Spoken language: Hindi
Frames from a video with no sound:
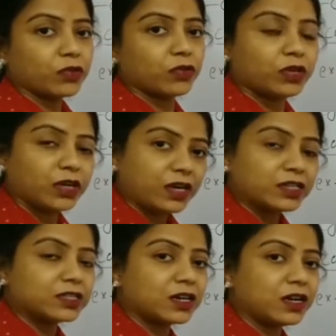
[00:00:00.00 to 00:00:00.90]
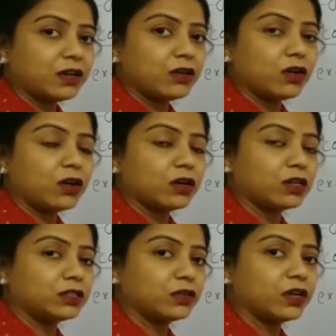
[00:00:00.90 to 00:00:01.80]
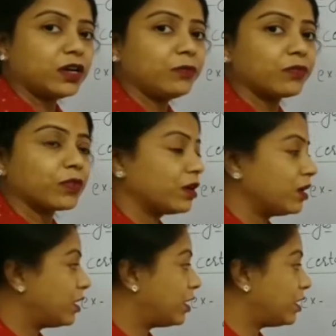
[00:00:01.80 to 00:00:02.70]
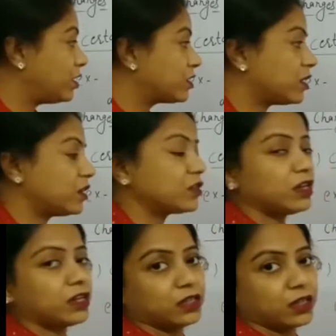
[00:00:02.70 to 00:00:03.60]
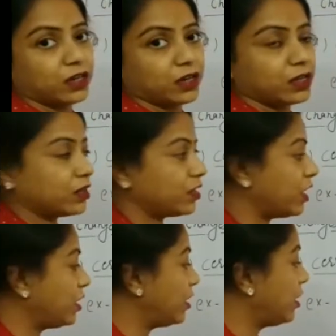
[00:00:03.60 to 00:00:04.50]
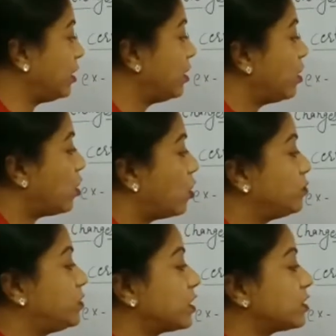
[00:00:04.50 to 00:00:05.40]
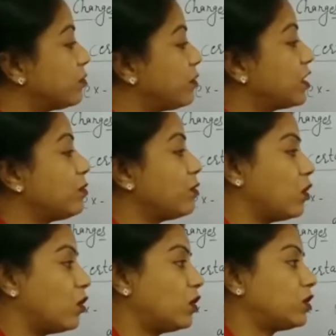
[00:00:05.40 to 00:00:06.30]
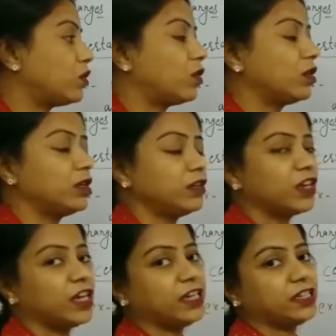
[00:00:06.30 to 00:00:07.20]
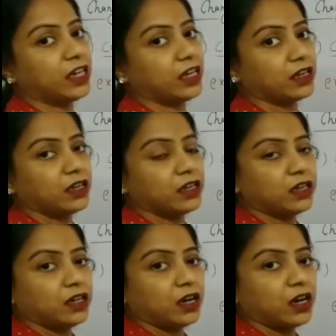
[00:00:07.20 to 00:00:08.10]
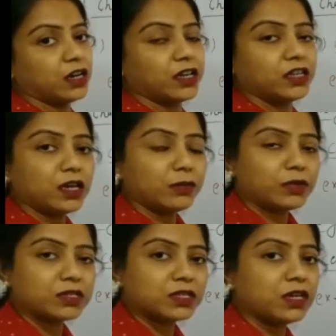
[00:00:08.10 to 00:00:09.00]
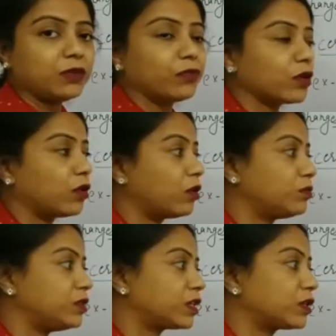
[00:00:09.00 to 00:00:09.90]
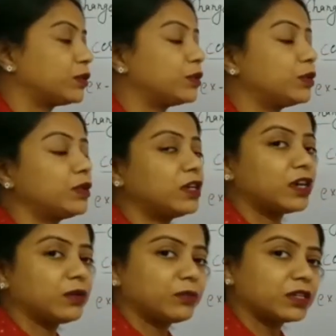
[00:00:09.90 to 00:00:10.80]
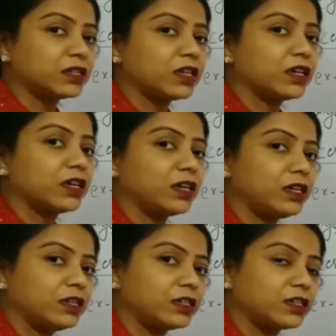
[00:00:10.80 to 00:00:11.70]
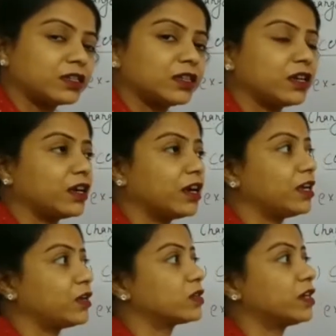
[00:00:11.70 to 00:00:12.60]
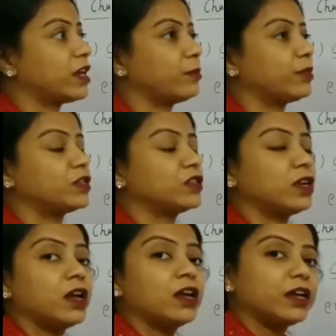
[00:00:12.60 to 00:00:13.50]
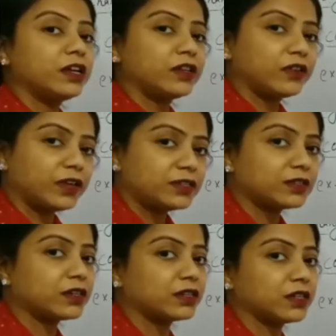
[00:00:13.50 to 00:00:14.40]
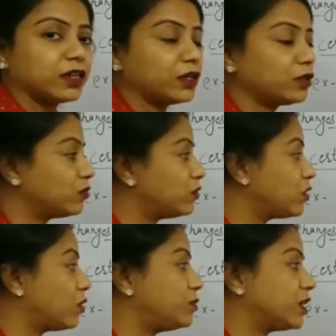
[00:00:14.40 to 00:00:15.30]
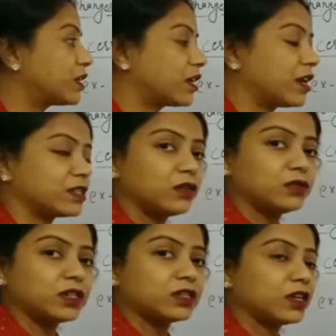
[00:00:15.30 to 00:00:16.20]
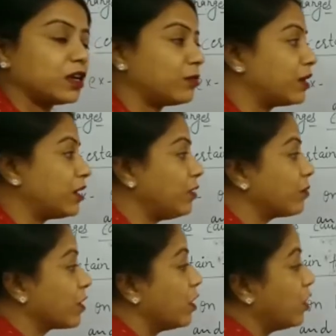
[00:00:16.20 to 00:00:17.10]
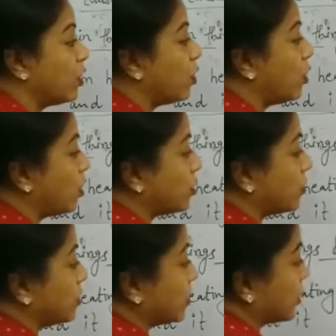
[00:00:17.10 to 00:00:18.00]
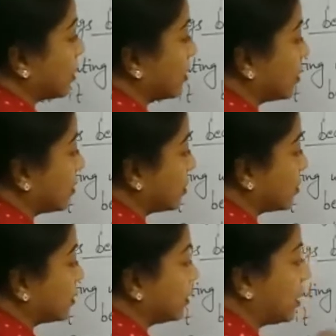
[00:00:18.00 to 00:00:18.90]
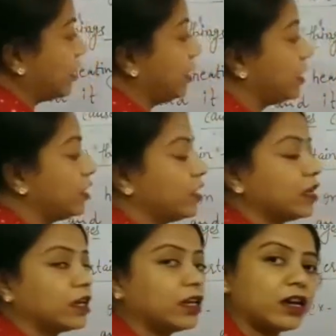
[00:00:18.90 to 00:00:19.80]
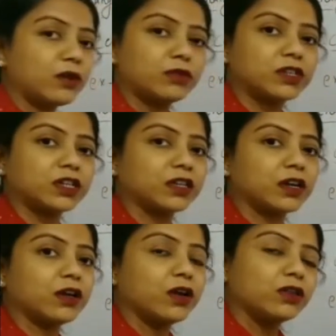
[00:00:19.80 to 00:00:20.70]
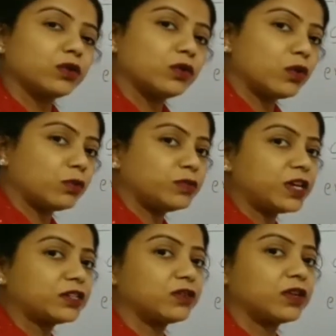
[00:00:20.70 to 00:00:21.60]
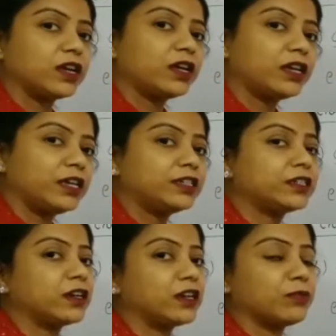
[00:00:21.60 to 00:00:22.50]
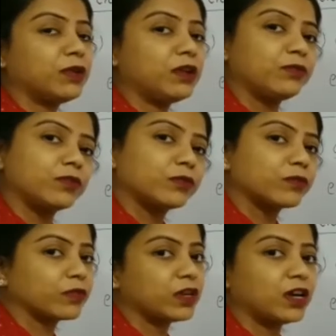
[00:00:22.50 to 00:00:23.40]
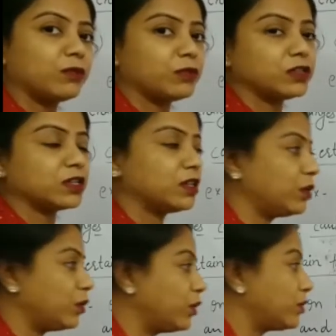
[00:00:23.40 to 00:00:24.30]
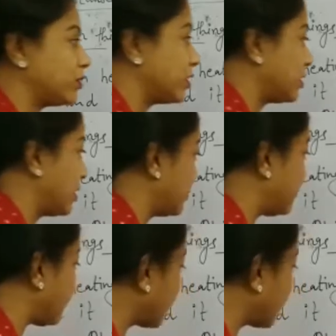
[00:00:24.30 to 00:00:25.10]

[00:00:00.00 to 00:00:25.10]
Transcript: तो ये इसका जो है निष्कर्ष निकलता है क्या निकला ऑब्जेक्ट बिकम हॉट ऑन हीटिंग यदि हम किसी ऑब्जेक्ट को गर्म करते हैं हीट करते हैं या उसका टेम्परेचर इंक्रीज करते हैं तो वो ऑब्जेक्ट कैसा हो जाता है हमारा हॉट हो जाता है यानी गर्म हो जाता है तो ऑब्जेक्ट जो है हीट करने पर गर्म हो जाते हैं हॉट हो जाते हैं